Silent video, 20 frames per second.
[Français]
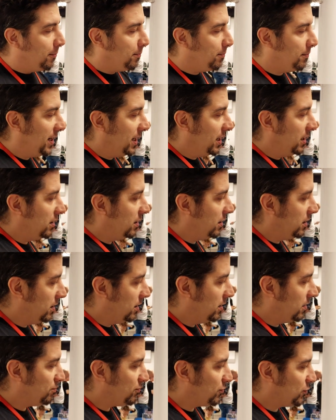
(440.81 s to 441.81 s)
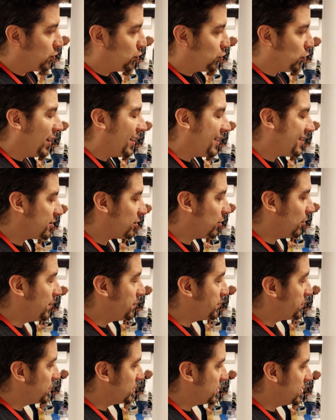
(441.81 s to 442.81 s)
Mais euh, je reste quand
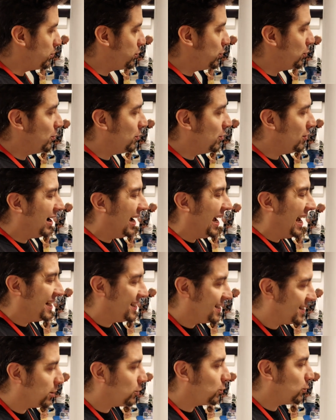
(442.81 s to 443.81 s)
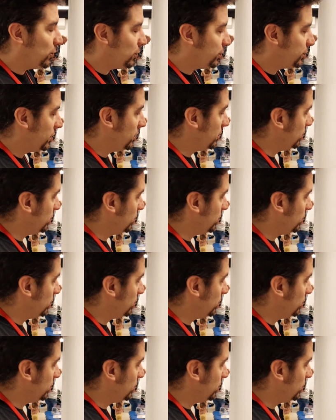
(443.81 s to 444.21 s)
même sensiblement assez content